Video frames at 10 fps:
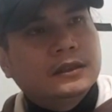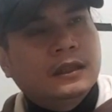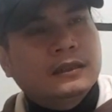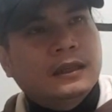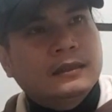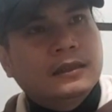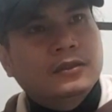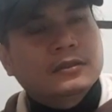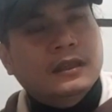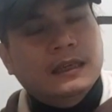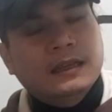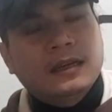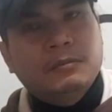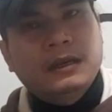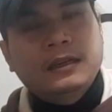nagtatanong saan
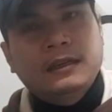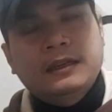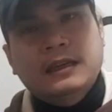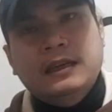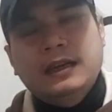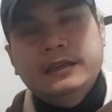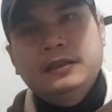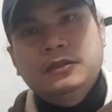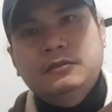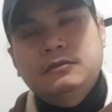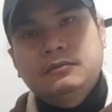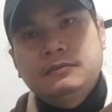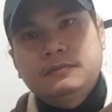nga ba nanggagaling yung